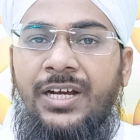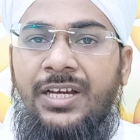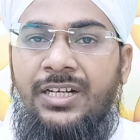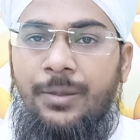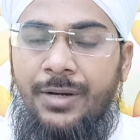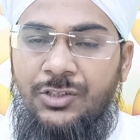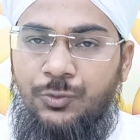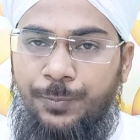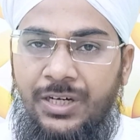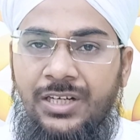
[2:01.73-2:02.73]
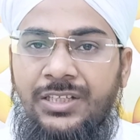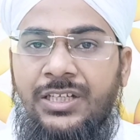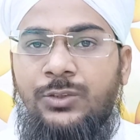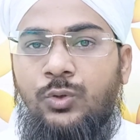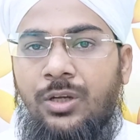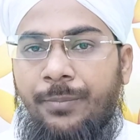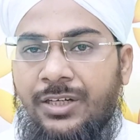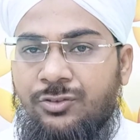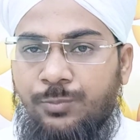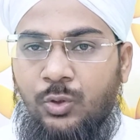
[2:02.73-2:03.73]
अगर नमाज पढ़ लिया तो
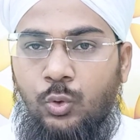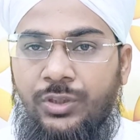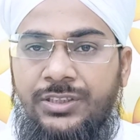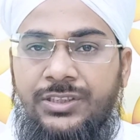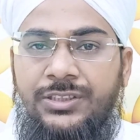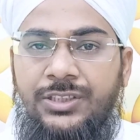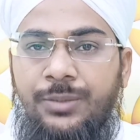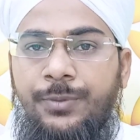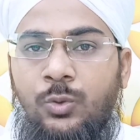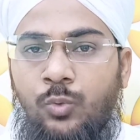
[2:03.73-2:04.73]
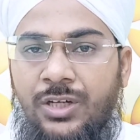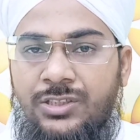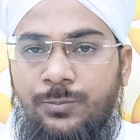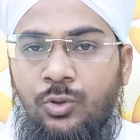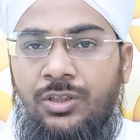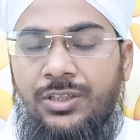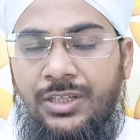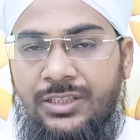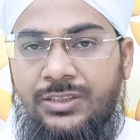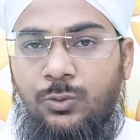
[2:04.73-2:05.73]
नमाज मकरूह तहरीमी वाजिबुल
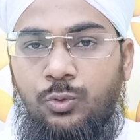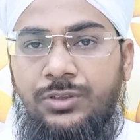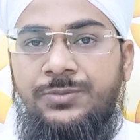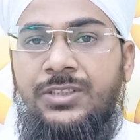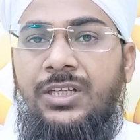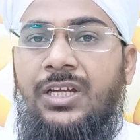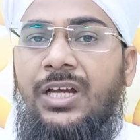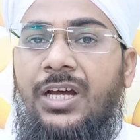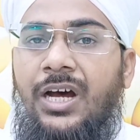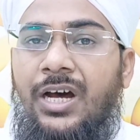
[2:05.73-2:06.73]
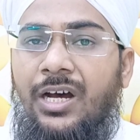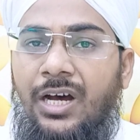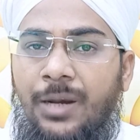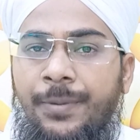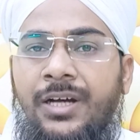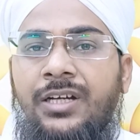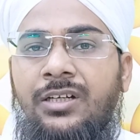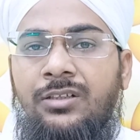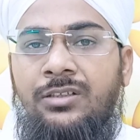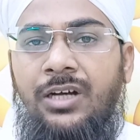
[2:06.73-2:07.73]
इरादा हुई अब
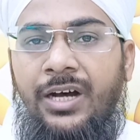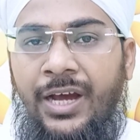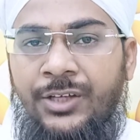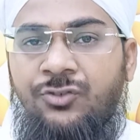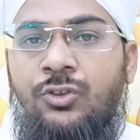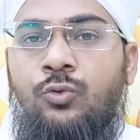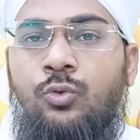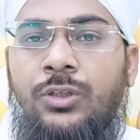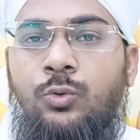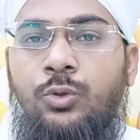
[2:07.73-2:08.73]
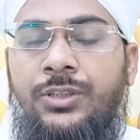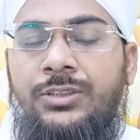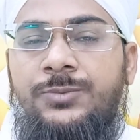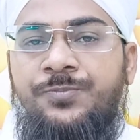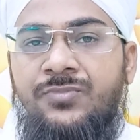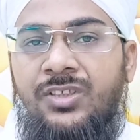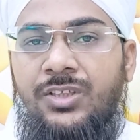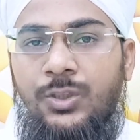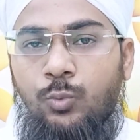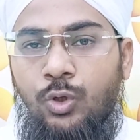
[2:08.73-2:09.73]
अगर ऐसी सूरत हुई
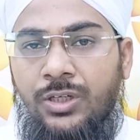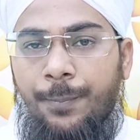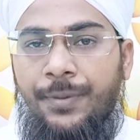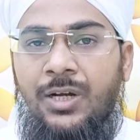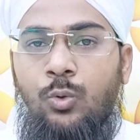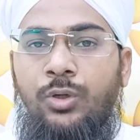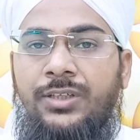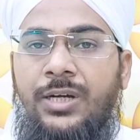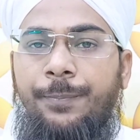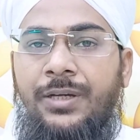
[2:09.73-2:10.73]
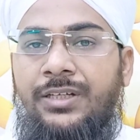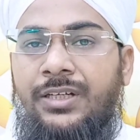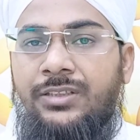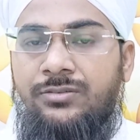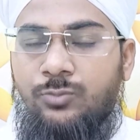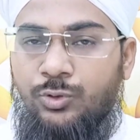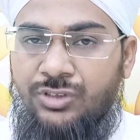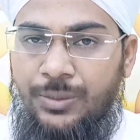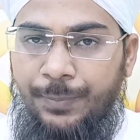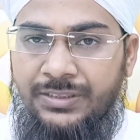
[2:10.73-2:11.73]
कि वो कपड़ा उल्टा पहना
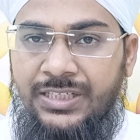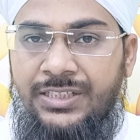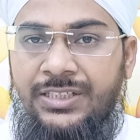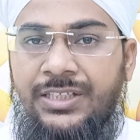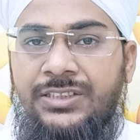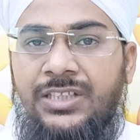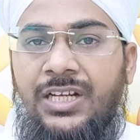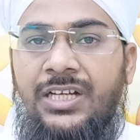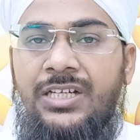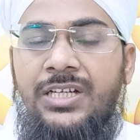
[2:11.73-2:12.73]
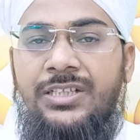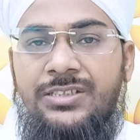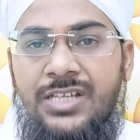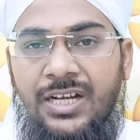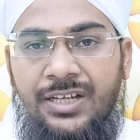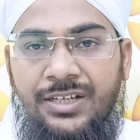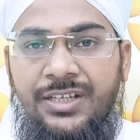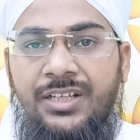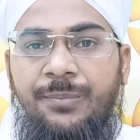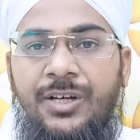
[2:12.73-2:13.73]
उसे पता ही नहीं चला जा कर
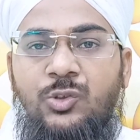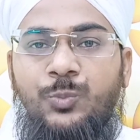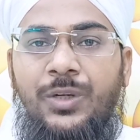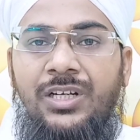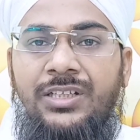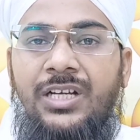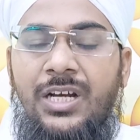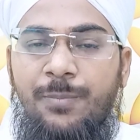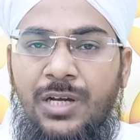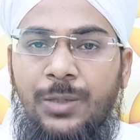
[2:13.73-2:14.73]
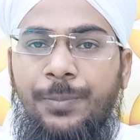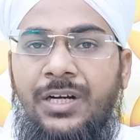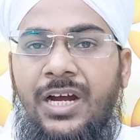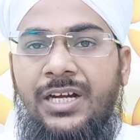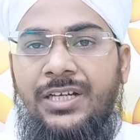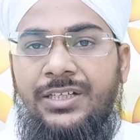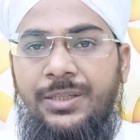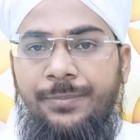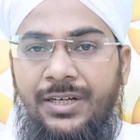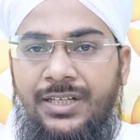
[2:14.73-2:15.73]
के नमाज पढ़ लिया अब घर पर आकर
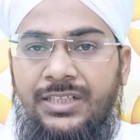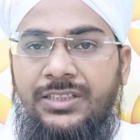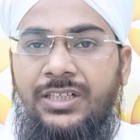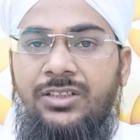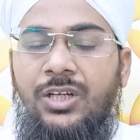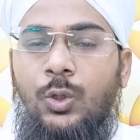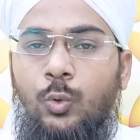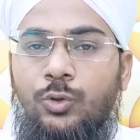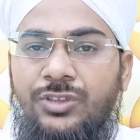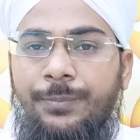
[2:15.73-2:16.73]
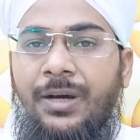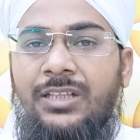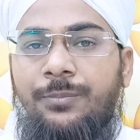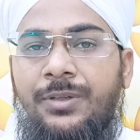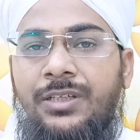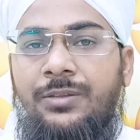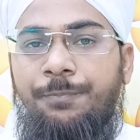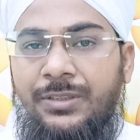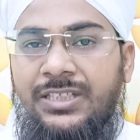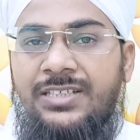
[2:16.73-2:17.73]
के बैठा था उसे बाद में
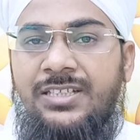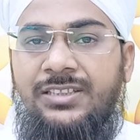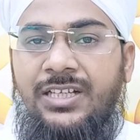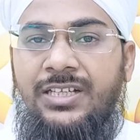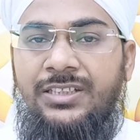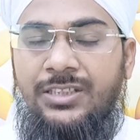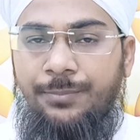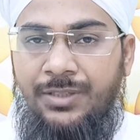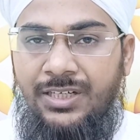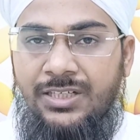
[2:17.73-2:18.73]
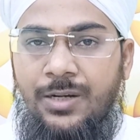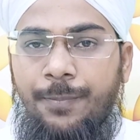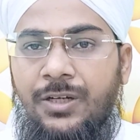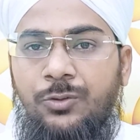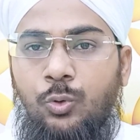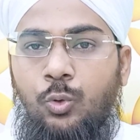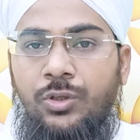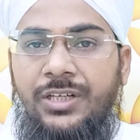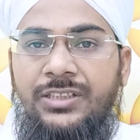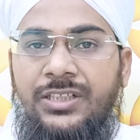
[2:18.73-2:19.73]
पता चलता है कि मेरा कपड़ा तो
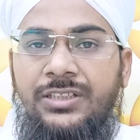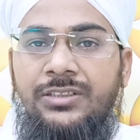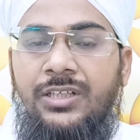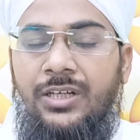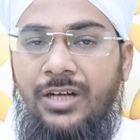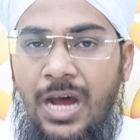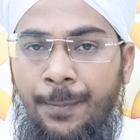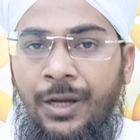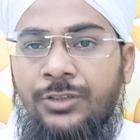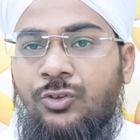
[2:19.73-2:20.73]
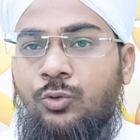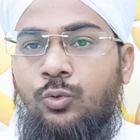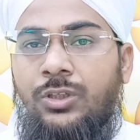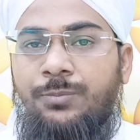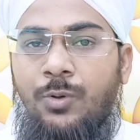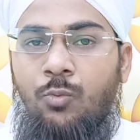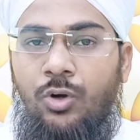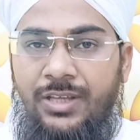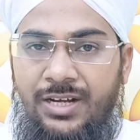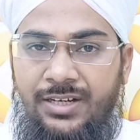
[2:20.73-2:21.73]
उल्टा था अब ऐसे सूरत में
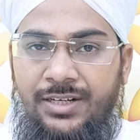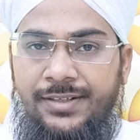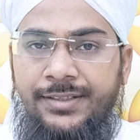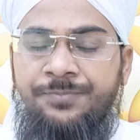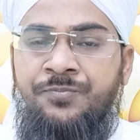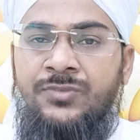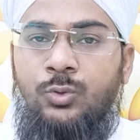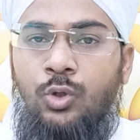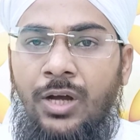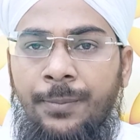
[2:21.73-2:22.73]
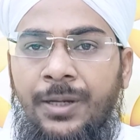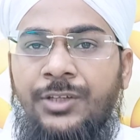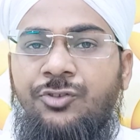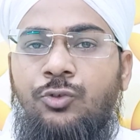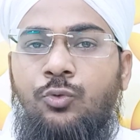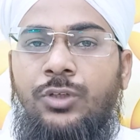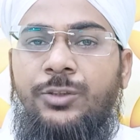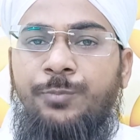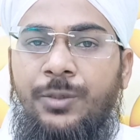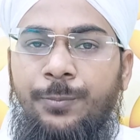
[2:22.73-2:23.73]
वो क्या करेगा तो अब ऐसे
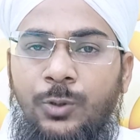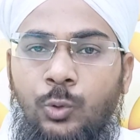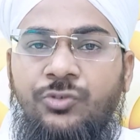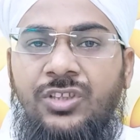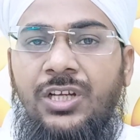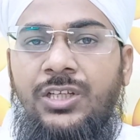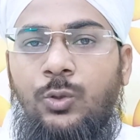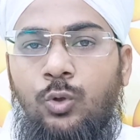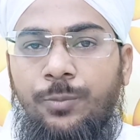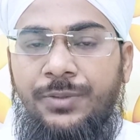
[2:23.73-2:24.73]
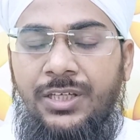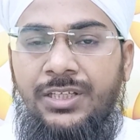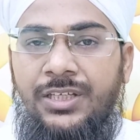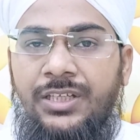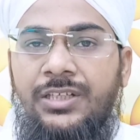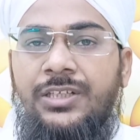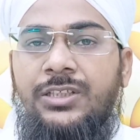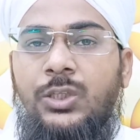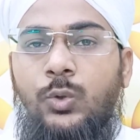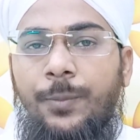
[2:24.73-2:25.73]
सूरत में भी उसके लिए हुक्म यही है
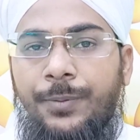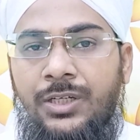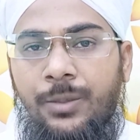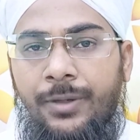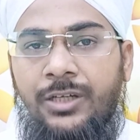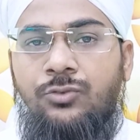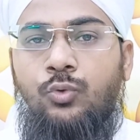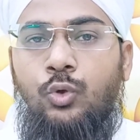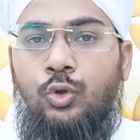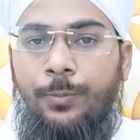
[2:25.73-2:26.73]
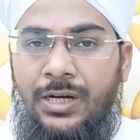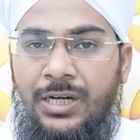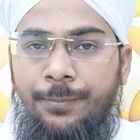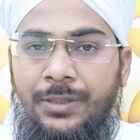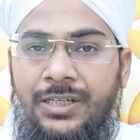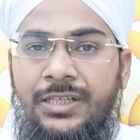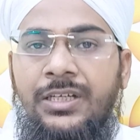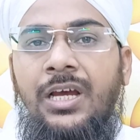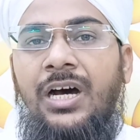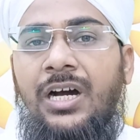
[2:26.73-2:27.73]
कि वो अपनी नमाज को दोबारा पढ़े
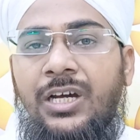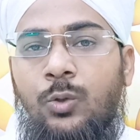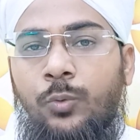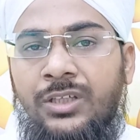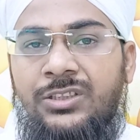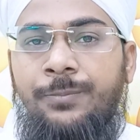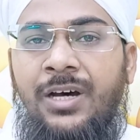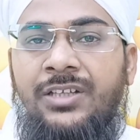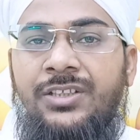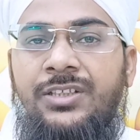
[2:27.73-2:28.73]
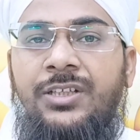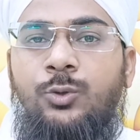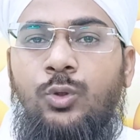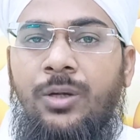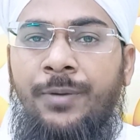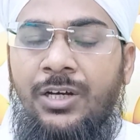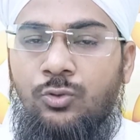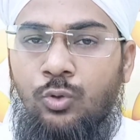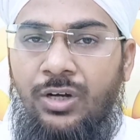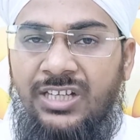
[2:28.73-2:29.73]
अगर वक्त बाकी है तो
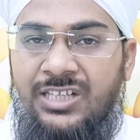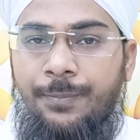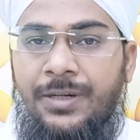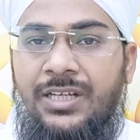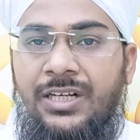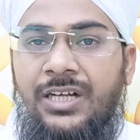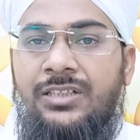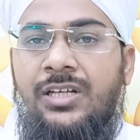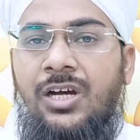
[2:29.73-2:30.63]
नमाज को अदा पड़ेगा